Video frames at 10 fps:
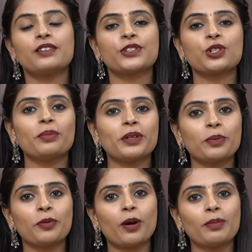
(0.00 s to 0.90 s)
ఇఫ్ ఇట్ ఆల్
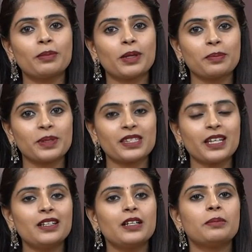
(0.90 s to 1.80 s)
మీకు ప్రాబ్లం
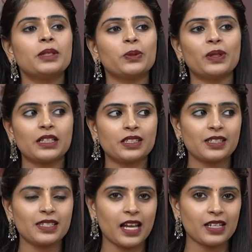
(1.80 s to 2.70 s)
అనిపిస్తే మీకు
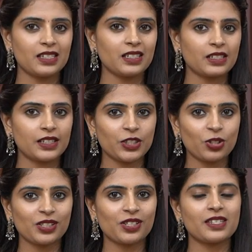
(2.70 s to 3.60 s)
నచ్చిన శారీస్ని స్క్రీన్
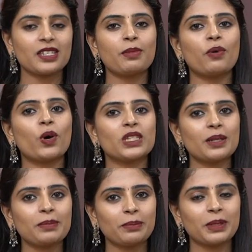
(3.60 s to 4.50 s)
షాట్ చేసి మా
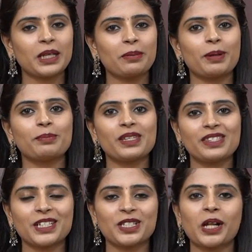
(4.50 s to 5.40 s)
వాట్సాప్ నెంబర్కి
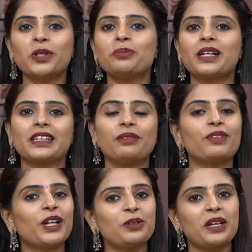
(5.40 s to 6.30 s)
పంపిస్తే చాలు మా టీం
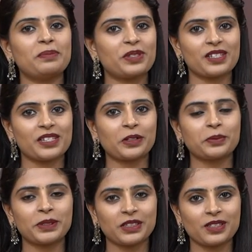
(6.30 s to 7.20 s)
వాళ్ళు హెల్ప్
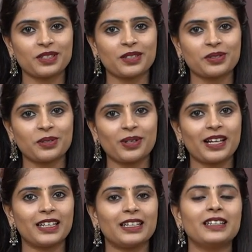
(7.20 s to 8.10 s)
చేస్తారు పర్చేస్
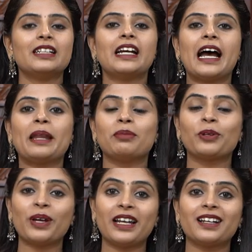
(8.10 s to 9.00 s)
చేసుకోవడానికి అండ్
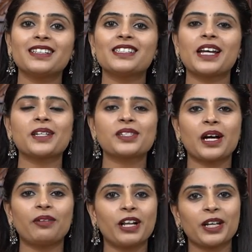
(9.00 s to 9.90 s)
మీరు ఎలాంటి శారీస్
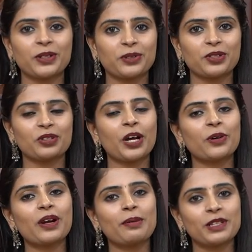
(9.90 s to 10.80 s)

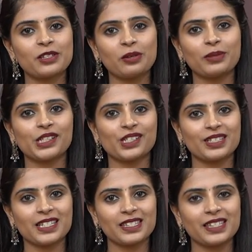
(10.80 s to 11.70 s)
కావాలనుకుంటున్నారో కమెంట్స్లో
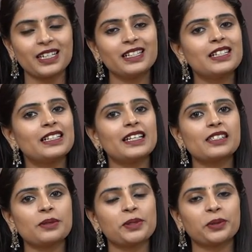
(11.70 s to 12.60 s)
మెన్షన్ చేస్తే
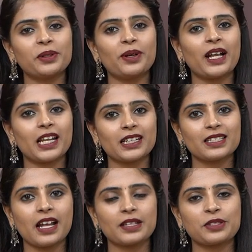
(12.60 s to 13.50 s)
నెక్స్ట్ ఎపిసోడ్లో
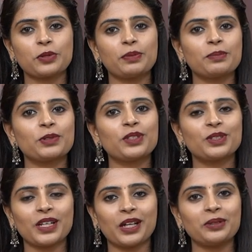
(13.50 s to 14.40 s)
అలాంటి శారీస్తో మీ
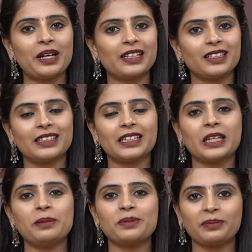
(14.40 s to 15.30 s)
ముందుంటాను అంటిల్
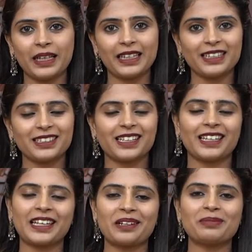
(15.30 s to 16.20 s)
దెన్ కీప్ స్మైలింగ్
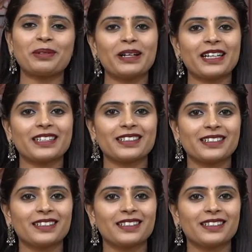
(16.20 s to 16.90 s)
టేక్ కేర్ బాయ్